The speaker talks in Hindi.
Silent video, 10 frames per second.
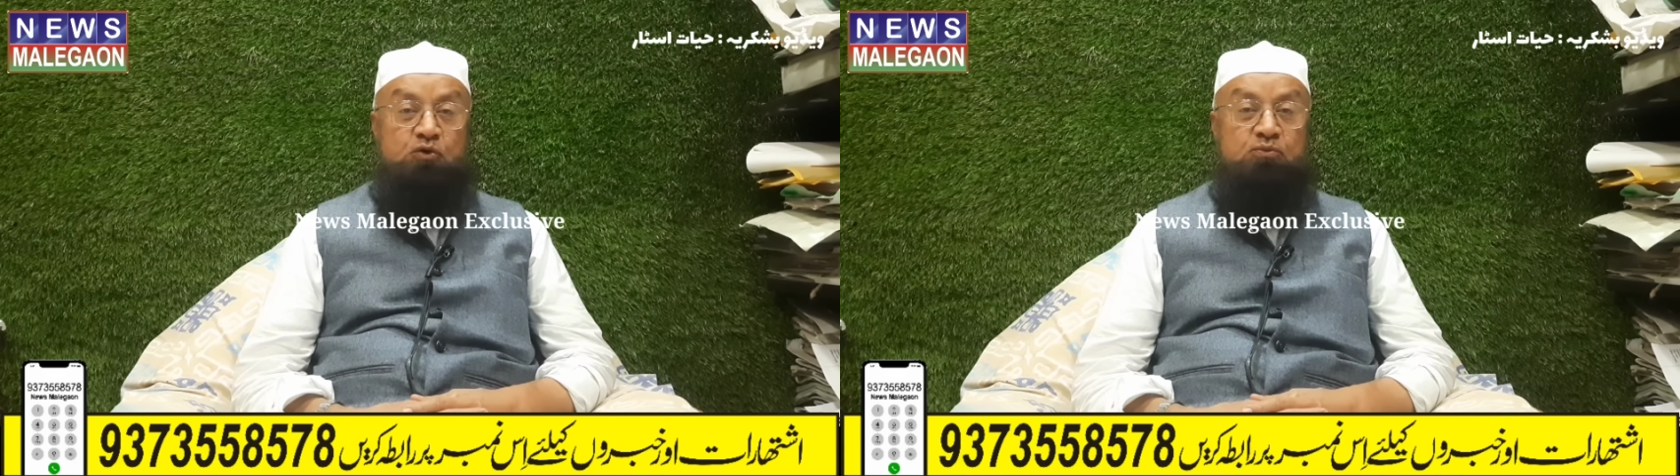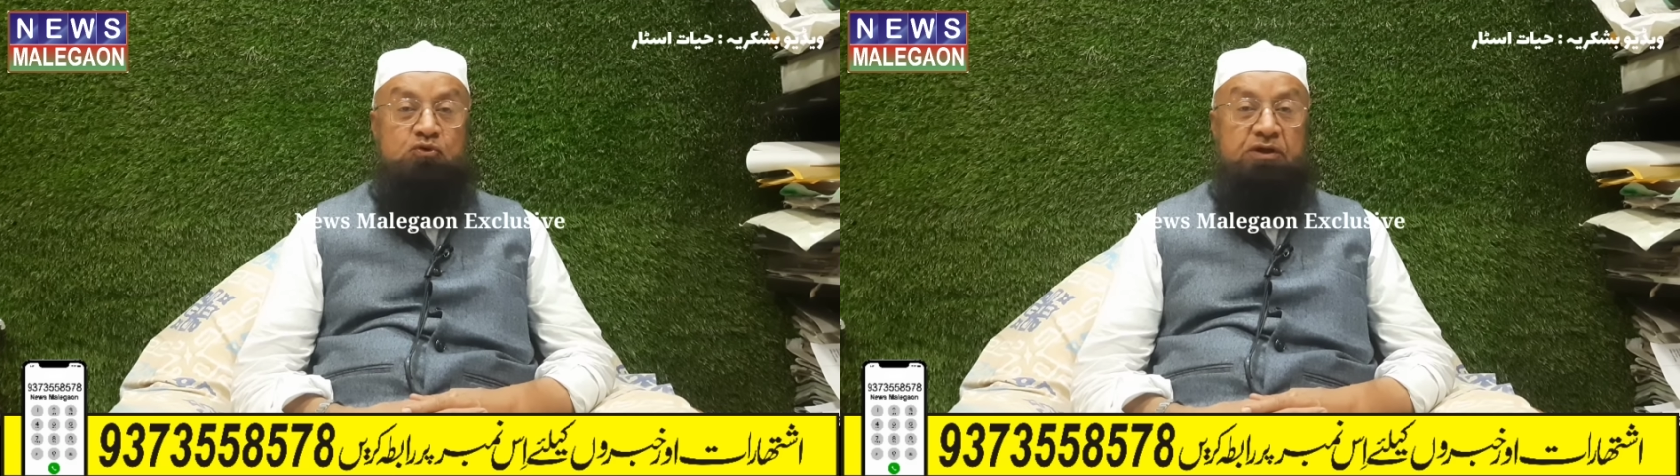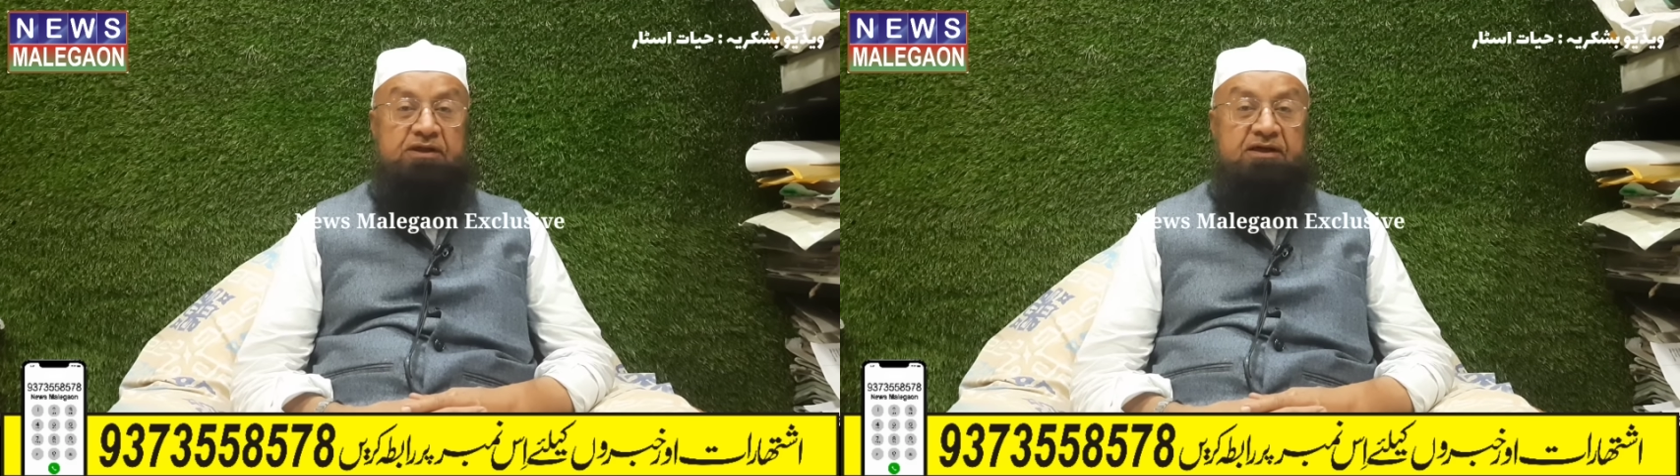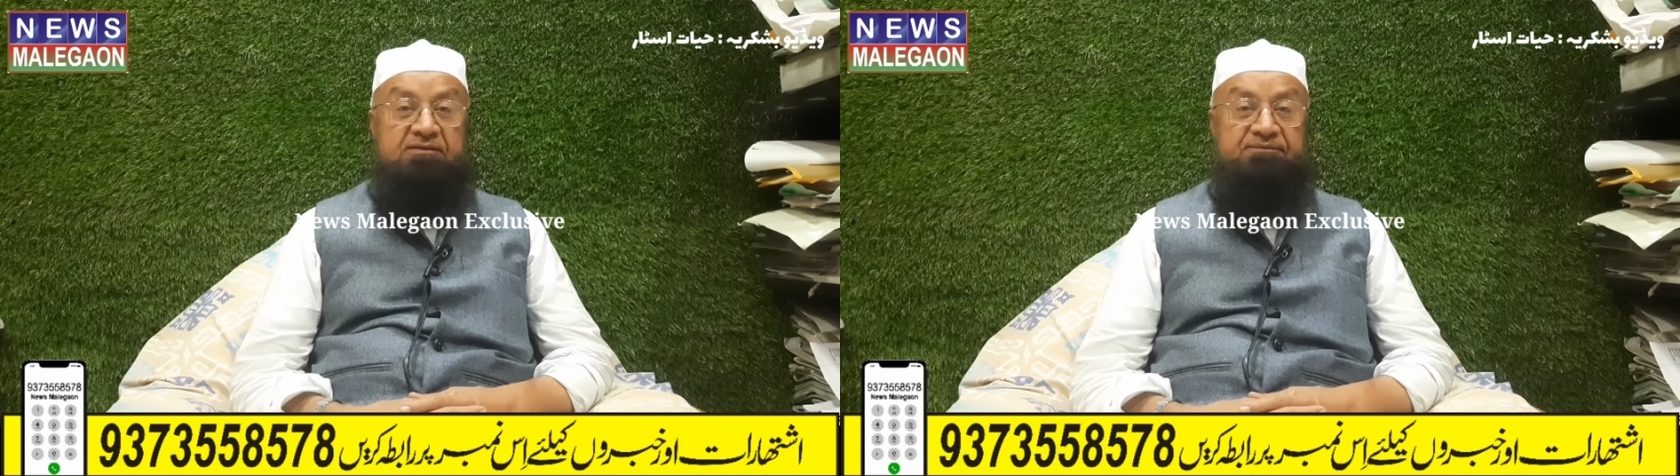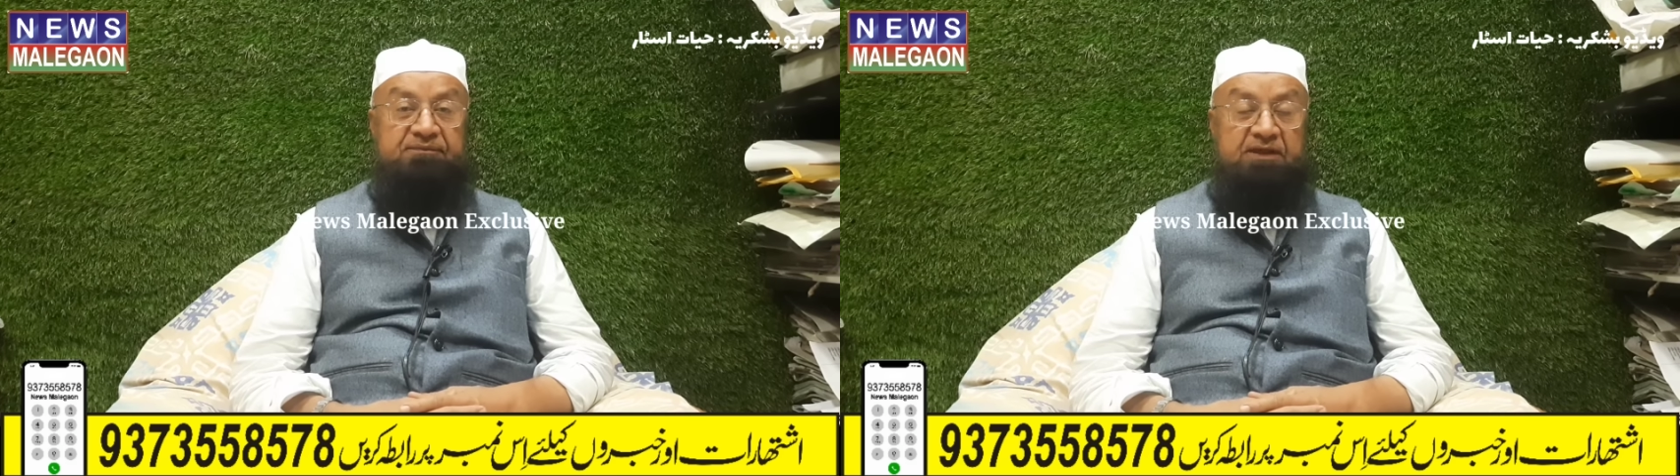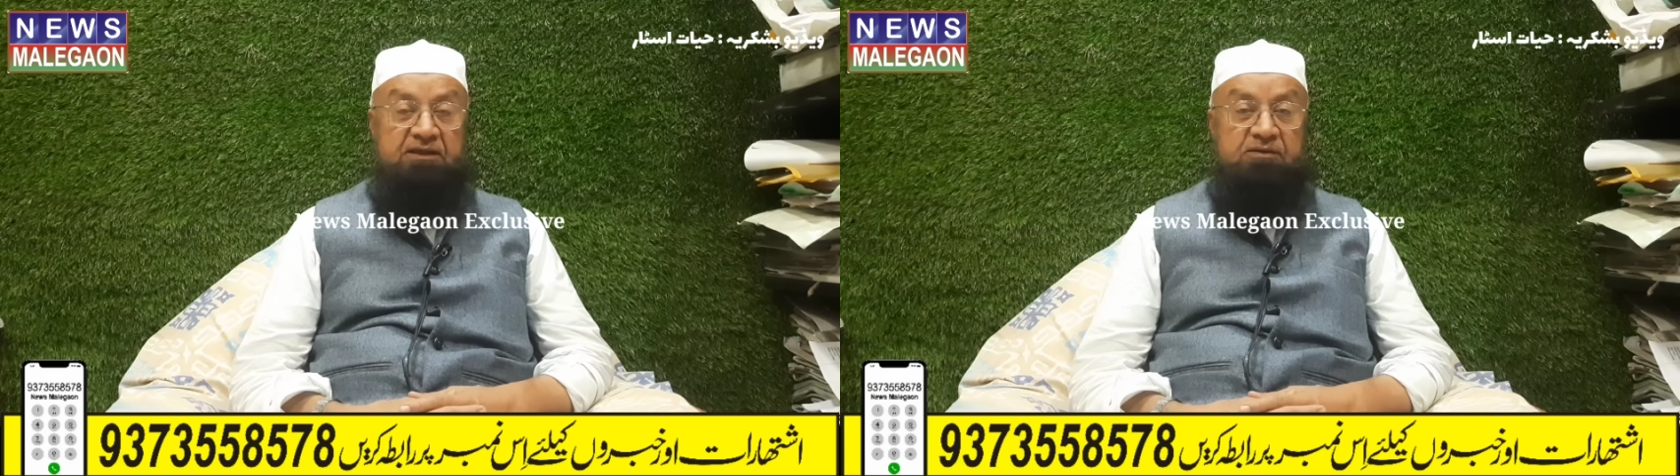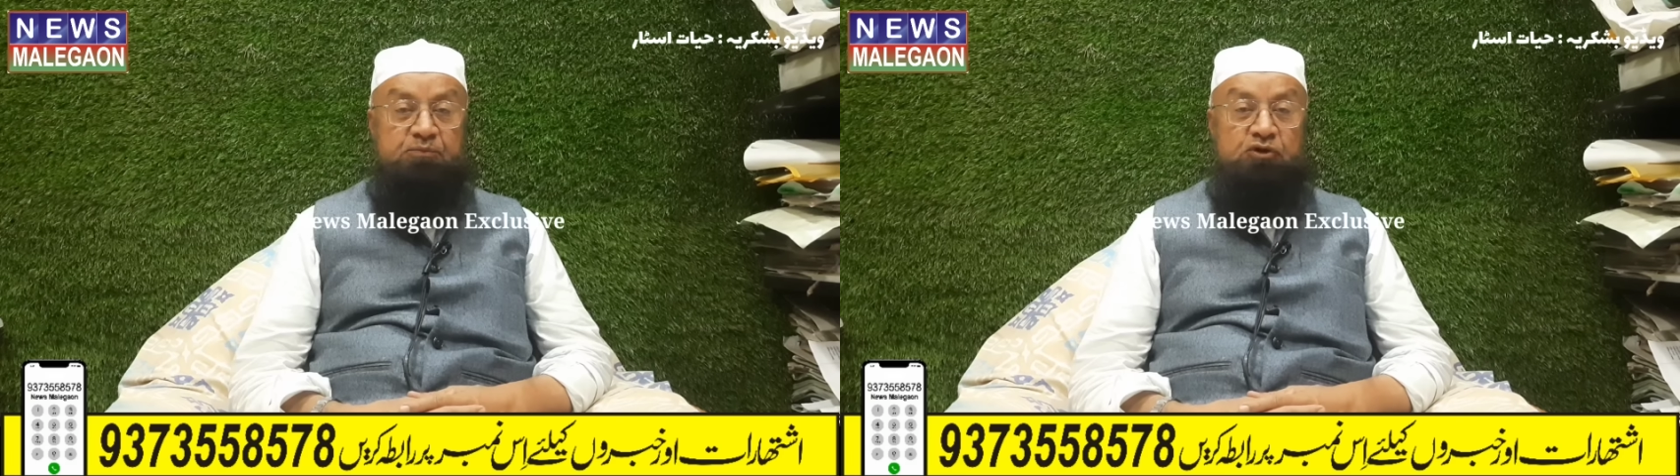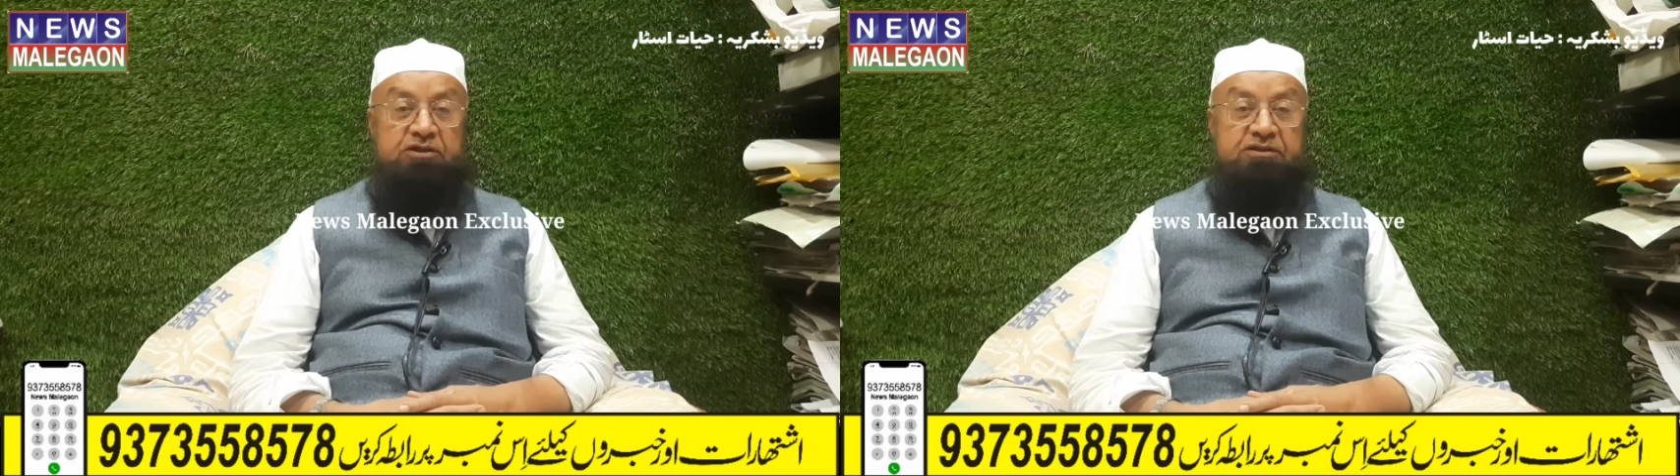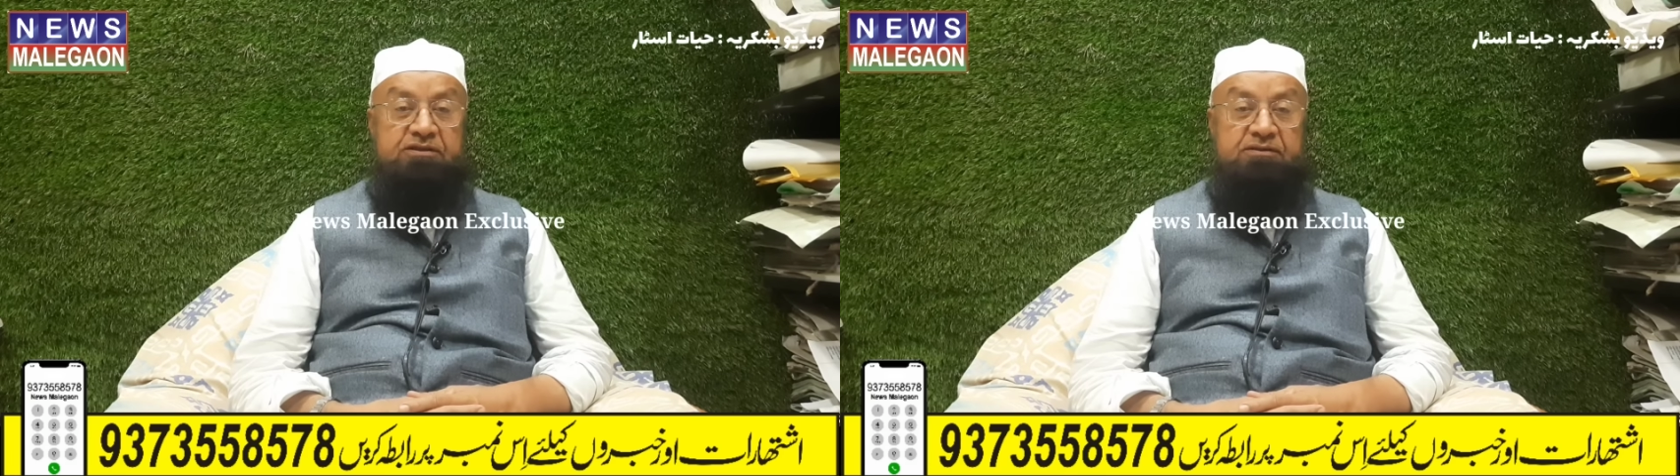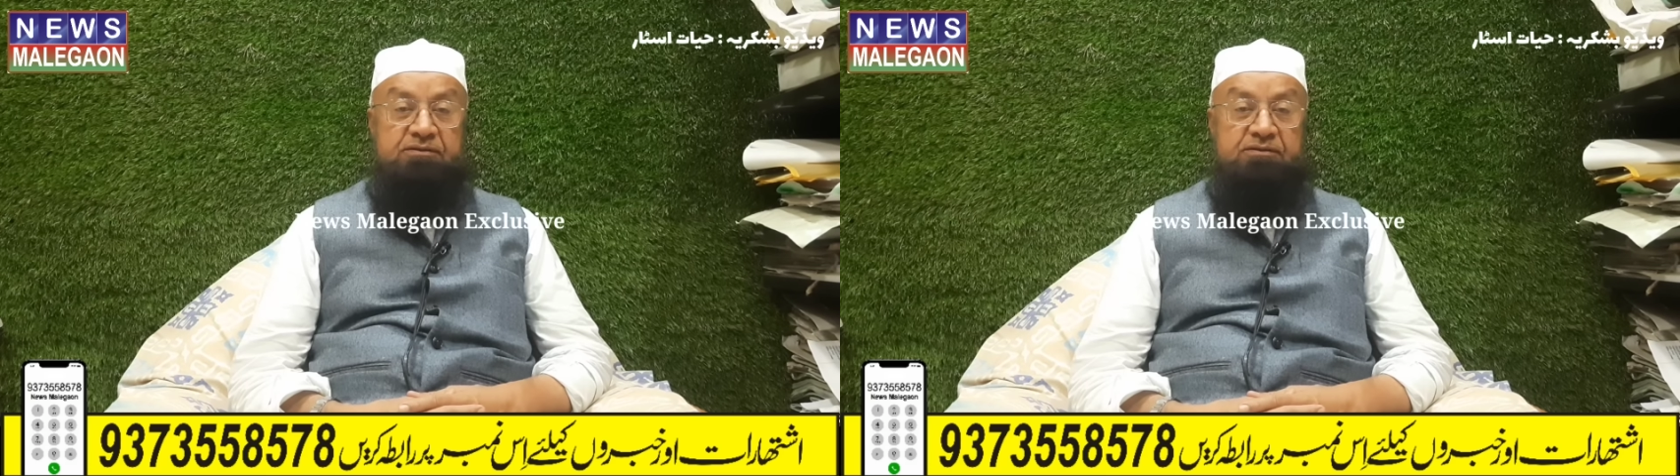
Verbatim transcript: गुम हुआ था पुलिस